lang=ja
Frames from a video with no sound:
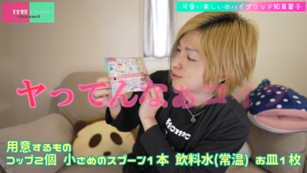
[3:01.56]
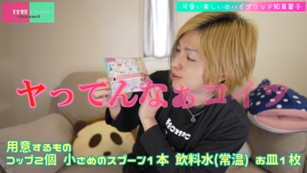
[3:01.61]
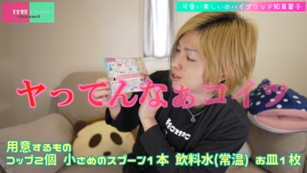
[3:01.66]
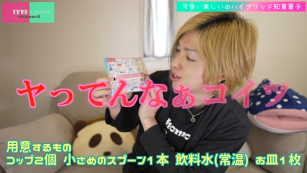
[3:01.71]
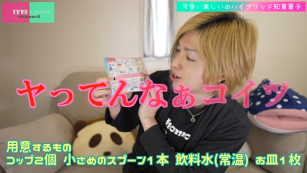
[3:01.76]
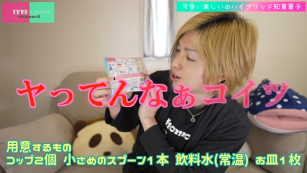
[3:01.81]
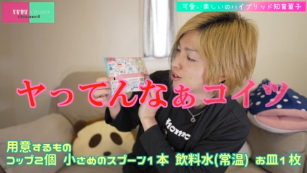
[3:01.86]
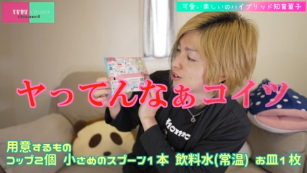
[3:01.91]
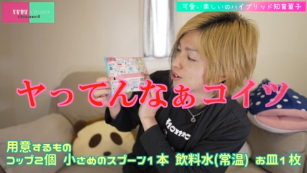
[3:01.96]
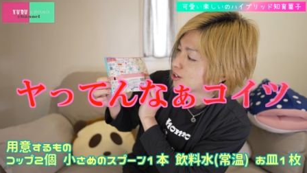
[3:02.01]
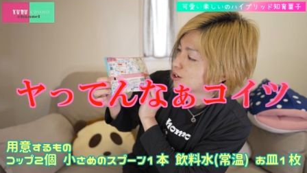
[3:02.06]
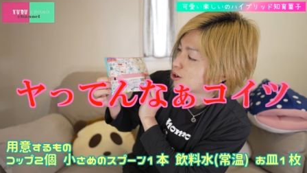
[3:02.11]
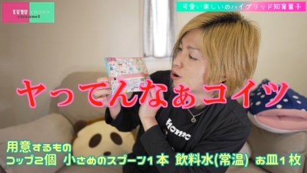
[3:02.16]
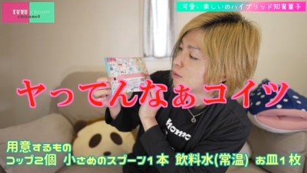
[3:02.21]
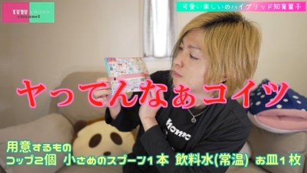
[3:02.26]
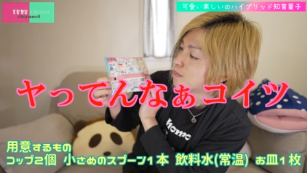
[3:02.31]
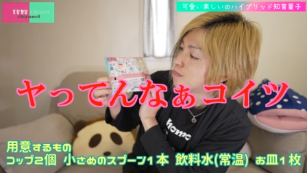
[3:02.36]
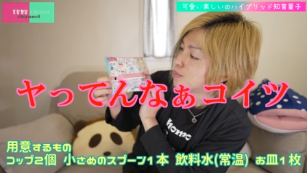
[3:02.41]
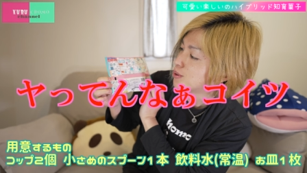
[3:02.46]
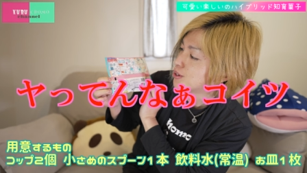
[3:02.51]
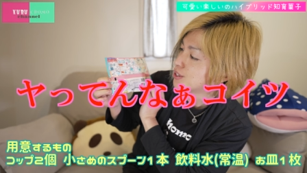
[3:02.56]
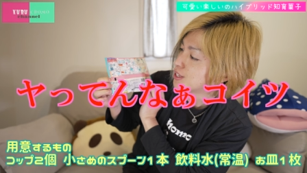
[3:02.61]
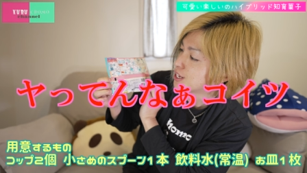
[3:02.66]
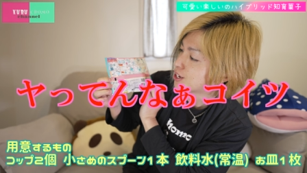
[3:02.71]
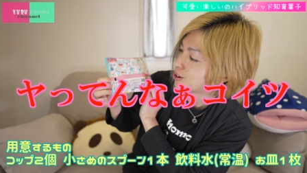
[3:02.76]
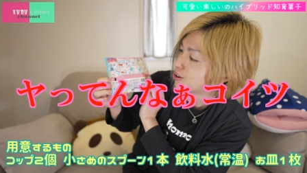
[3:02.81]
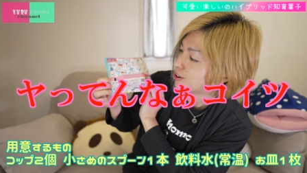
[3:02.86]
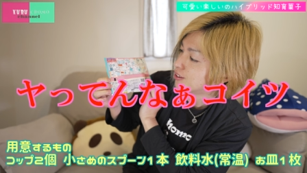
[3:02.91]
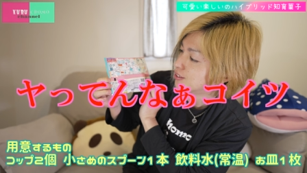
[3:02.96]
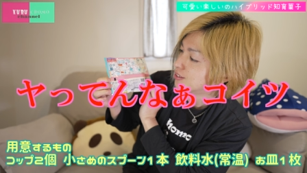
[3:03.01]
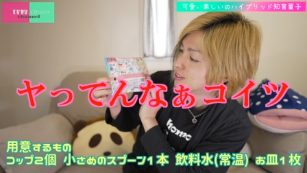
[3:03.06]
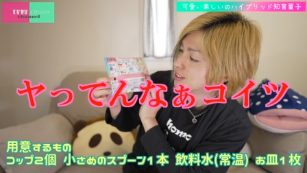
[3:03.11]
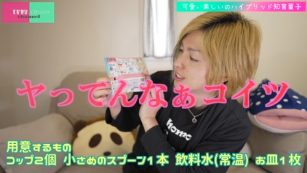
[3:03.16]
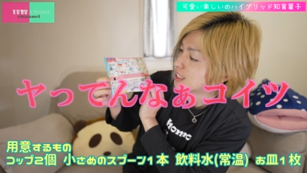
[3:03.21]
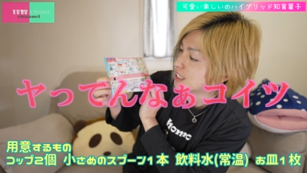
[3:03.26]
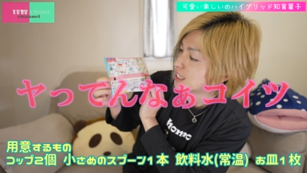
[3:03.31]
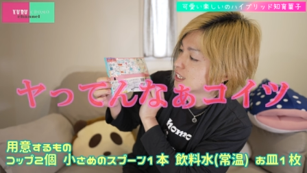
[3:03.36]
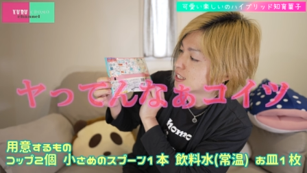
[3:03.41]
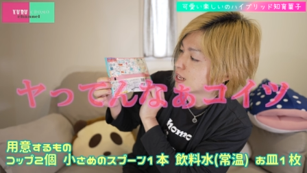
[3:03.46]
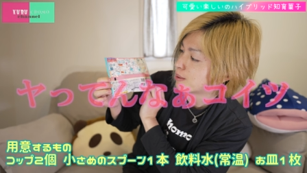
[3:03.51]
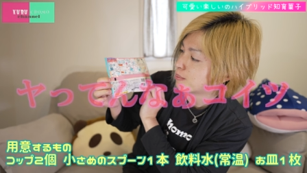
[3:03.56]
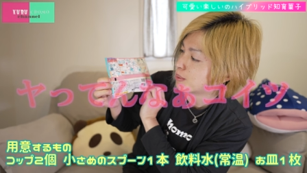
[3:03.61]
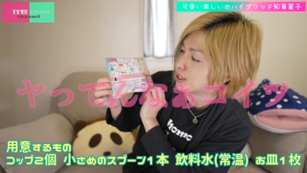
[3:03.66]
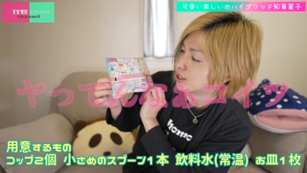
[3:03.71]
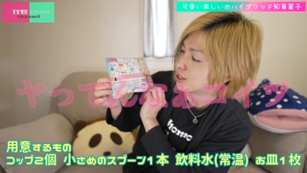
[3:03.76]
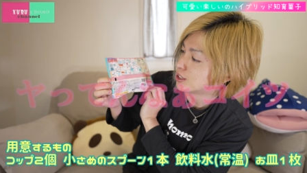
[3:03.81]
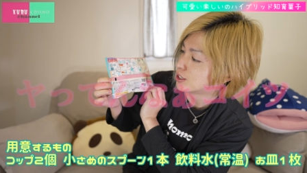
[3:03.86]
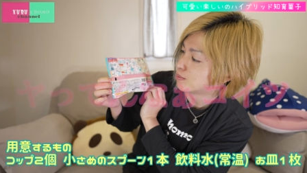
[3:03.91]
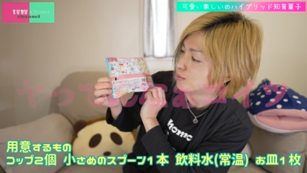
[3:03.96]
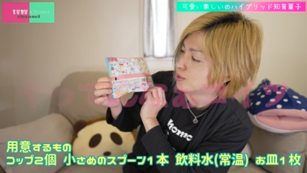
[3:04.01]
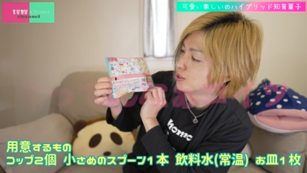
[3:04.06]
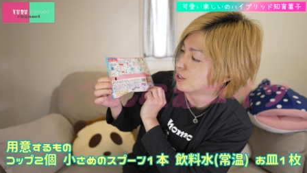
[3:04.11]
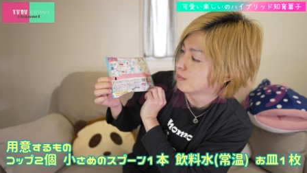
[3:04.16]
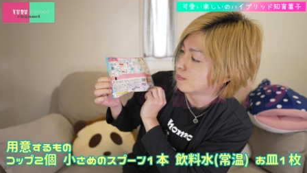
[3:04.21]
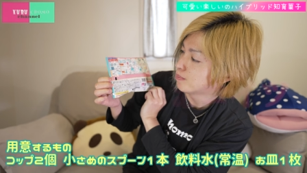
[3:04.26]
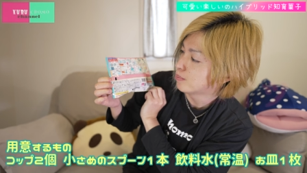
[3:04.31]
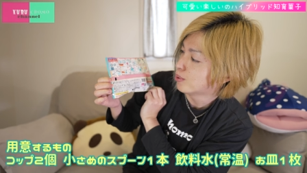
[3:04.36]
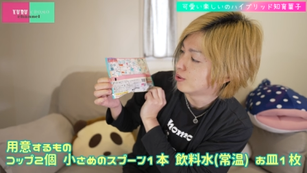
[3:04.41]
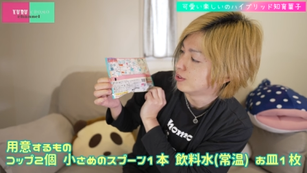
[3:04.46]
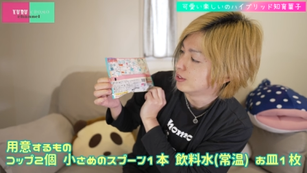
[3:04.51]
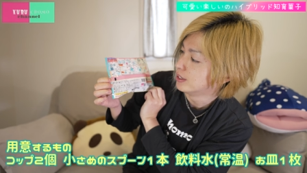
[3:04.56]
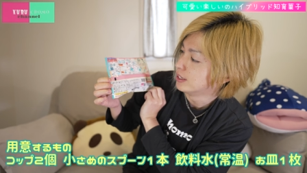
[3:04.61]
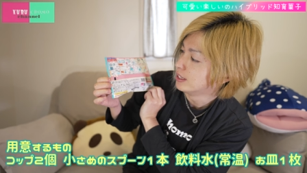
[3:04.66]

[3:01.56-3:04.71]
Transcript: もの、コップにこ、小さめのスプーンいっぽん、